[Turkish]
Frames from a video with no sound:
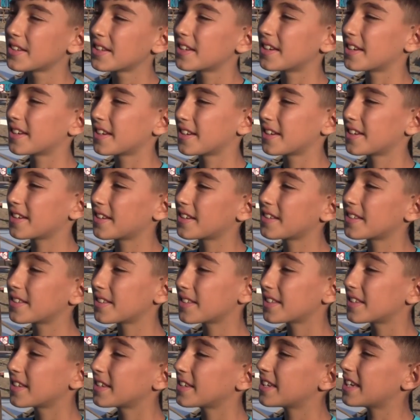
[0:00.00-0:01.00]
e,
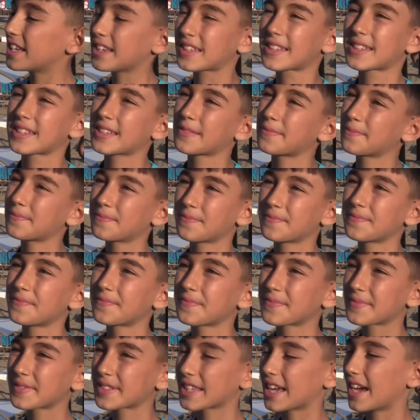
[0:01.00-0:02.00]
ilk
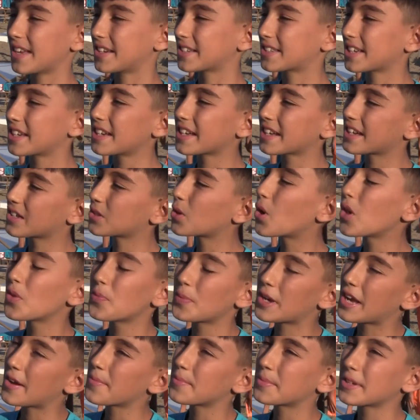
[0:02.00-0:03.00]
yani Şanakkale'de
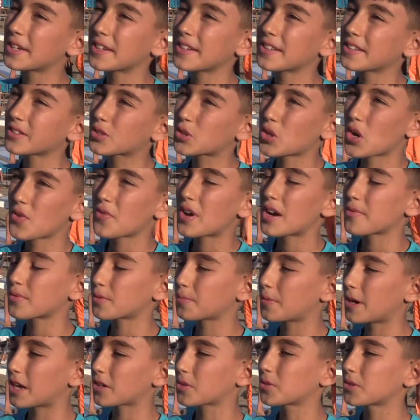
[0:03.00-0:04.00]
olmayan bir
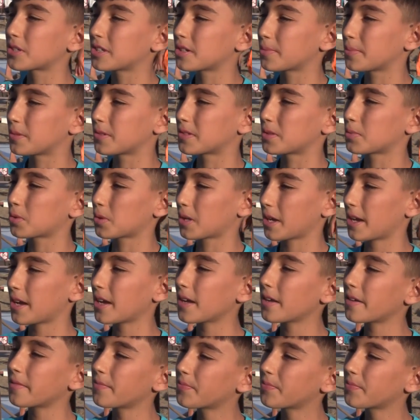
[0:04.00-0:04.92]
Survivor parkuru yapıldı buraya.